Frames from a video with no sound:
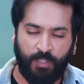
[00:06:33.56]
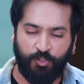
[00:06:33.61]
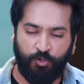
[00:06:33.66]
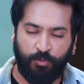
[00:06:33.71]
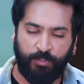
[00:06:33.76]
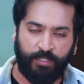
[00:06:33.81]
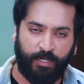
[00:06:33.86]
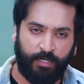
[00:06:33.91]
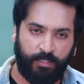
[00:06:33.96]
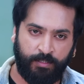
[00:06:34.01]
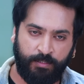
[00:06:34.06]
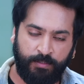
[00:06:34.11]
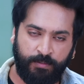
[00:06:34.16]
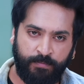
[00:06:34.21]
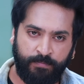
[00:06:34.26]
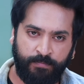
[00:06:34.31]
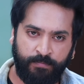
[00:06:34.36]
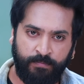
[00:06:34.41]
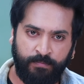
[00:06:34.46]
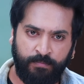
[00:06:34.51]
நான் சொல்றத கேளு
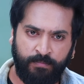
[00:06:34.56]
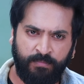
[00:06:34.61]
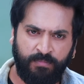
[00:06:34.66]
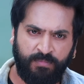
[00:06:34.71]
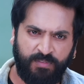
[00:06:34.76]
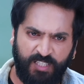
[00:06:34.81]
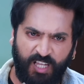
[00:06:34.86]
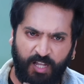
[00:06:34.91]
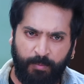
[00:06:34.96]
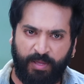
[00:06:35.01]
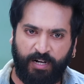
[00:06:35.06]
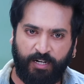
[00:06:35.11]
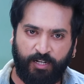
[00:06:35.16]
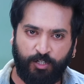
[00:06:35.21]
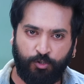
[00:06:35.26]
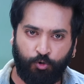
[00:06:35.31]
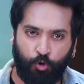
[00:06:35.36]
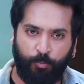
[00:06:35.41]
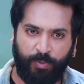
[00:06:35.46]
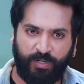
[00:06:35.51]
என் மேல உள்ள
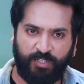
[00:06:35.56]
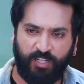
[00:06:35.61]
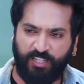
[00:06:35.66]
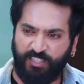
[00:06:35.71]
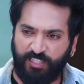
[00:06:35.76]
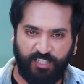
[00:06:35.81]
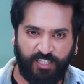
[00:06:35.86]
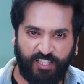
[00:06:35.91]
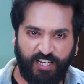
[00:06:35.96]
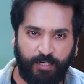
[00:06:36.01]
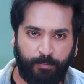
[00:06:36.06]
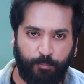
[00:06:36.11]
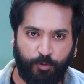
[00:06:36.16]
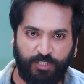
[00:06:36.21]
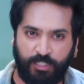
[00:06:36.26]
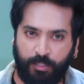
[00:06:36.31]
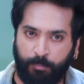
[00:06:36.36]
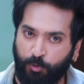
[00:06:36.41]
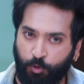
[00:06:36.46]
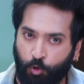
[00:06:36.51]
கோவத்துல அந்த
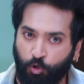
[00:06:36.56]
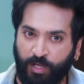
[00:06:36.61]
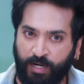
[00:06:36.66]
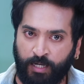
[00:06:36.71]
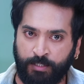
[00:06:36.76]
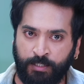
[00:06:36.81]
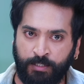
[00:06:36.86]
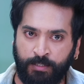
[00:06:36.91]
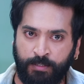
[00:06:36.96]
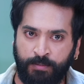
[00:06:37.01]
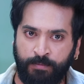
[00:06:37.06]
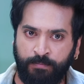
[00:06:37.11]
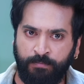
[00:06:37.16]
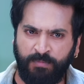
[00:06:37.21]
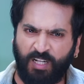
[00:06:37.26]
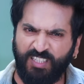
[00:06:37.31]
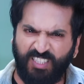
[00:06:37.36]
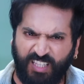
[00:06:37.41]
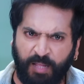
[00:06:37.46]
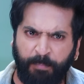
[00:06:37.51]
சத்யநாராயண பூஜையில உட்காராத
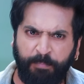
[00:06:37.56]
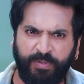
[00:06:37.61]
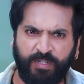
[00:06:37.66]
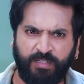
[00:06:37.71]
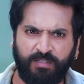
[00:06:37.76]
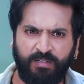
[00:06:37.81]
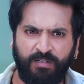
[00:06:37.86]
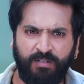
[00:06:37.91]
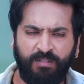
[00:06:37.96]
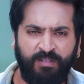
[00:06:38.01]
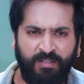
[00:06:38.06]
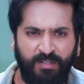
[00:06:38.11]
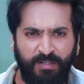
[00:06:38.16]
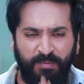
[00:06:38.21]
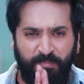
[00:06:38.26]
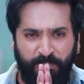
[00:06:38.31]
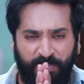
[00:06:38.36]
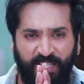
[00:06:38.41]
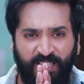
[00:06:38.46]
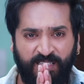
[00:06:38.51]
அது தப்பு
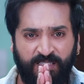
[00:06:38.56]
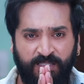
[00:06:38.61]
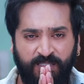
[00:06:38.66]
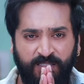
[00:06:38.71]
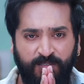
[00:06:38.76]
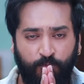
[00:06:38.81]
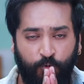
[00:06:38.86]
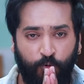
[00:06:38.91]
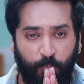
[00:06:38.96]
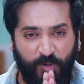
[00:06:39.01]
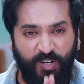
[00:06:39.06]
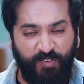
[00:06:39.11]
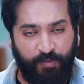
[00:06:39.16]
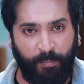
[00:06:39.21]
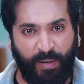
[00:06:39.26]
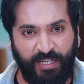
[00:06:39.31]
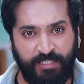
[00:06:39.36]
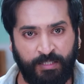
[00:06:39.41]
பிளீஸ் உன் முடிவை